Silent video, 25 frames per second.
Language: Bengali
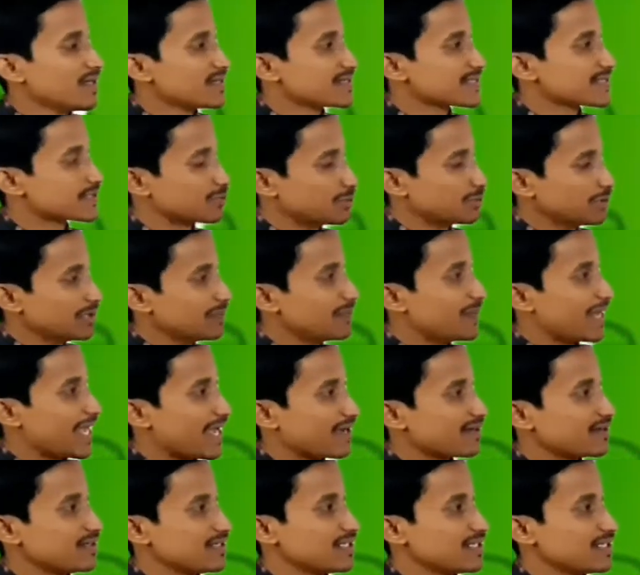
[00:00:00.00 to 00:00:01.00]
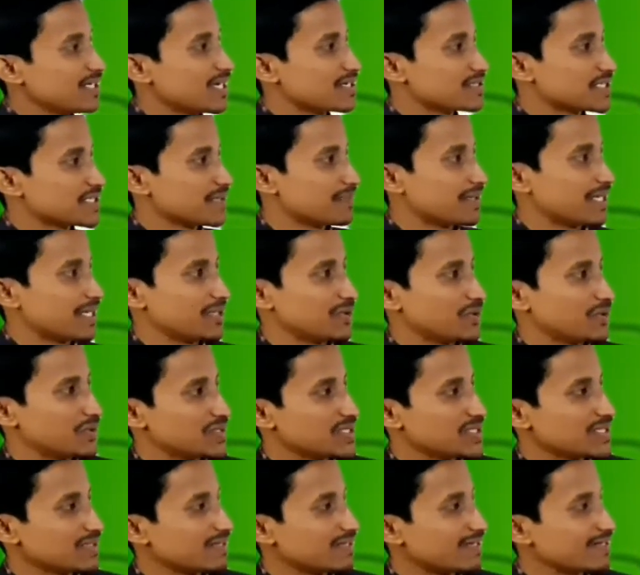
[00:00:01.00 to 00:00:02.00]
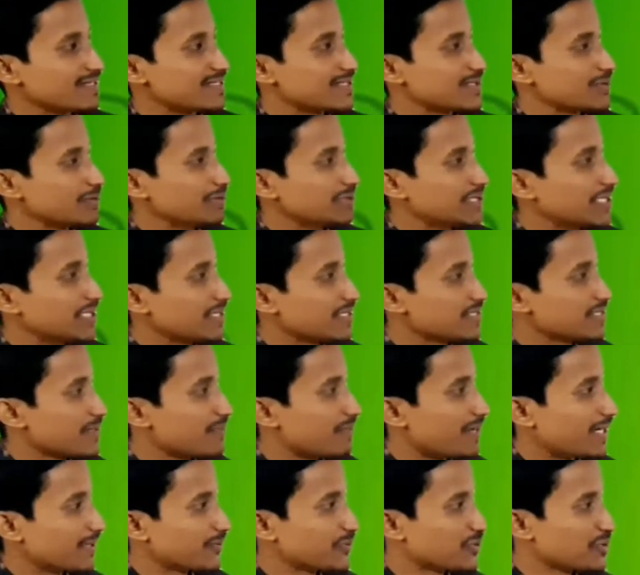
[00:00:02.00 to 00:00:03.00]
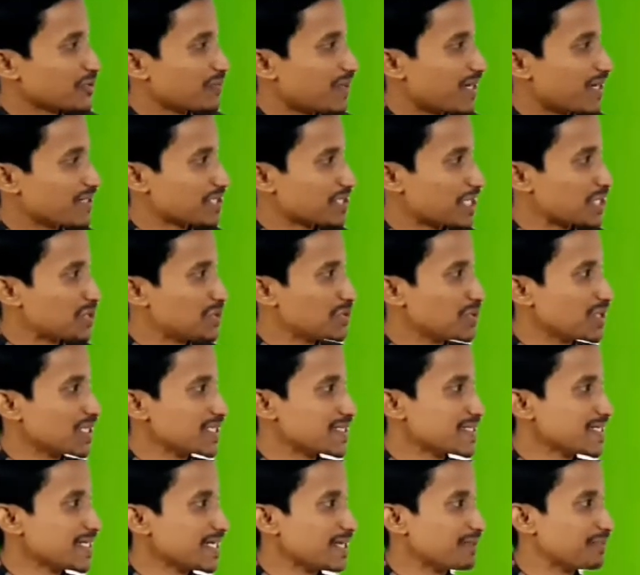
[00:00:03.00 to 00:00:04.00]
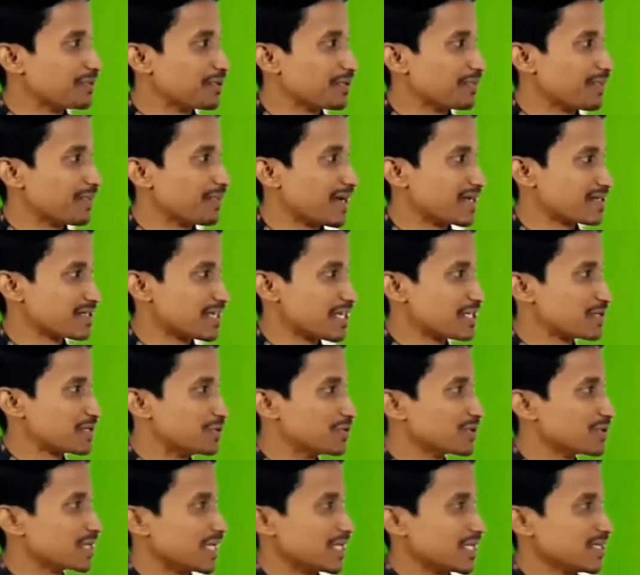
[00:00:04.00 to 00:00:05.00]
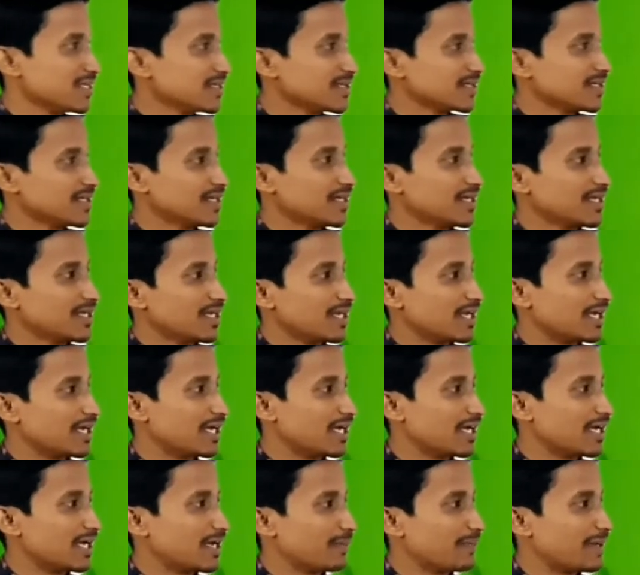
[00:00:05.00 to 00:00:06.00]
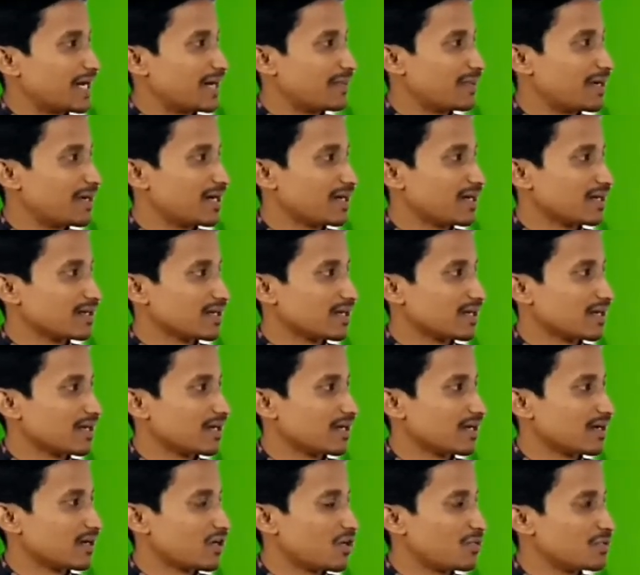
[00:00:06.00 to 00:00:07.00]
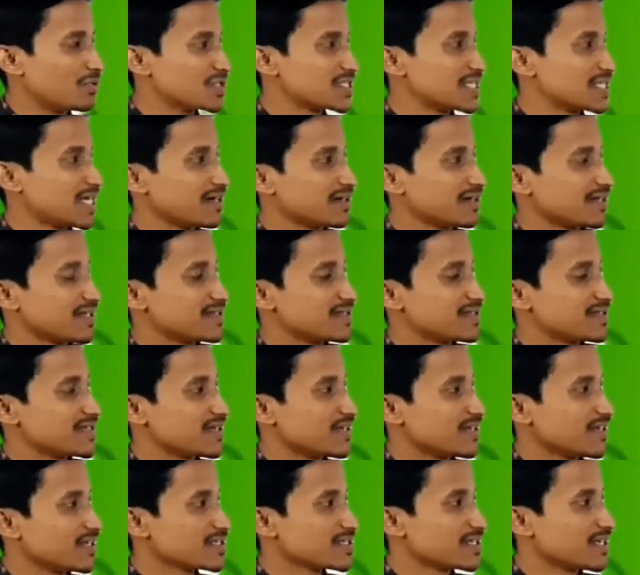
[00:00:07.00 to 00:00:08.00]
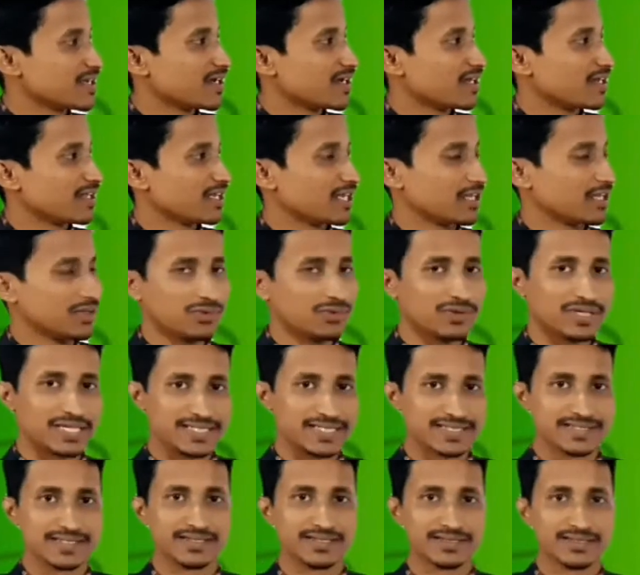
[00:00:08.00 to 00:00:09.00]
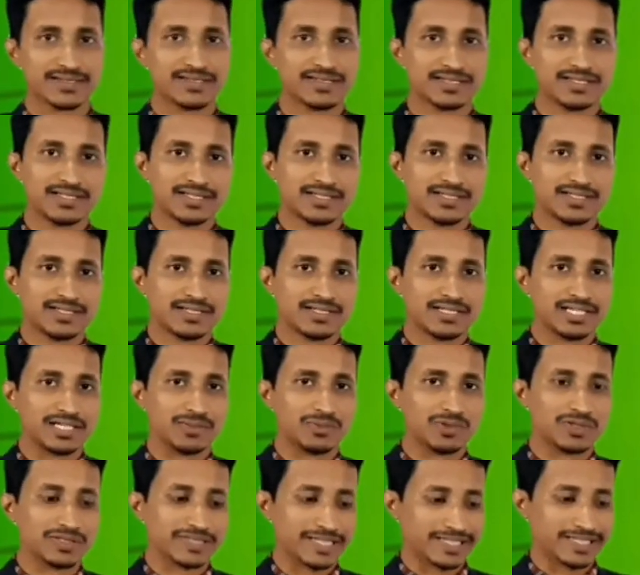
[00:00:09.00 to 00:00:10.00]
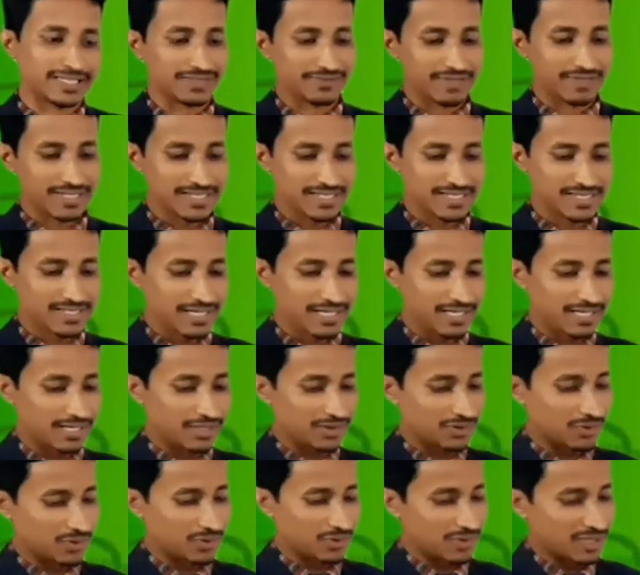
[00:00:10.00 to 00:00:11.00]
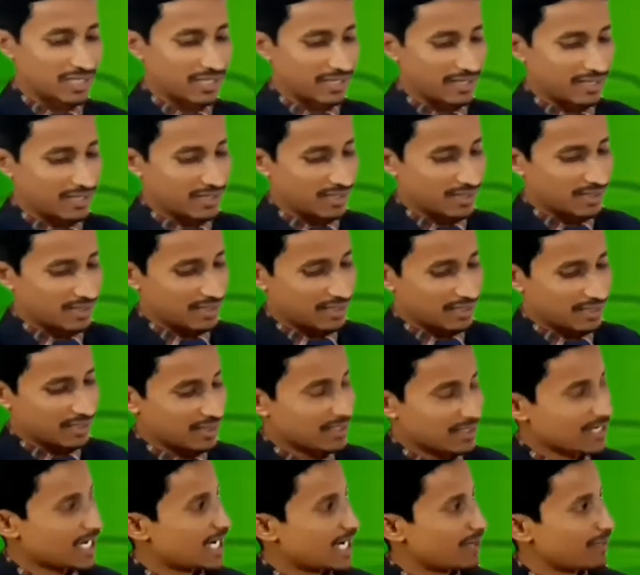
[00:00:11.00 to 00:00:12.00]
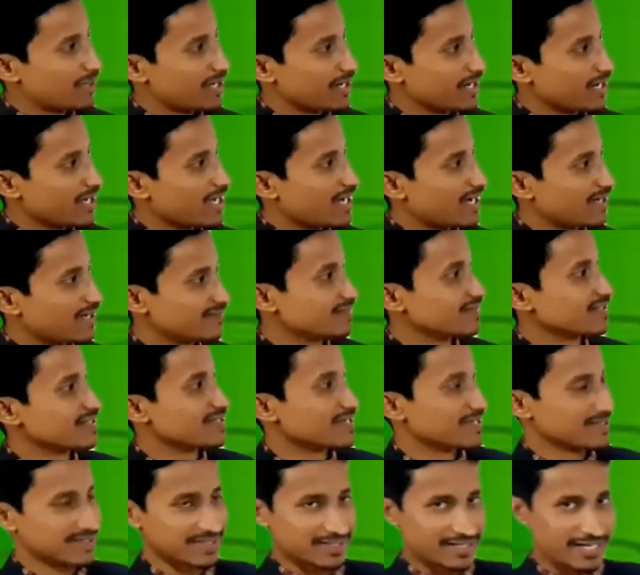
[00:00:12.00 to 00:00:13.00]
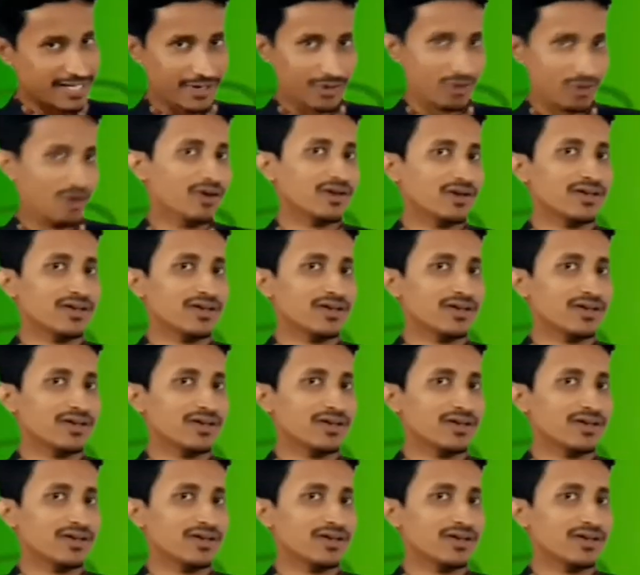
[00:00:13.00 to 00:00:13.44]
স্কুল ব্যাগ নিয়ে আসার মানে হচ্ছে তার স্কুল থেকে সে মাত্র বাসায় ঢুকেছে এবং বাসায় ঢুকেই বাবার অবস্থানটা জেনে সেখানে কিন্তু গেছে এবং দেখতে পাচ্ছি সে কিন্তু ওখানে খাবারে হাত দিতে যাচ্ছে দেখো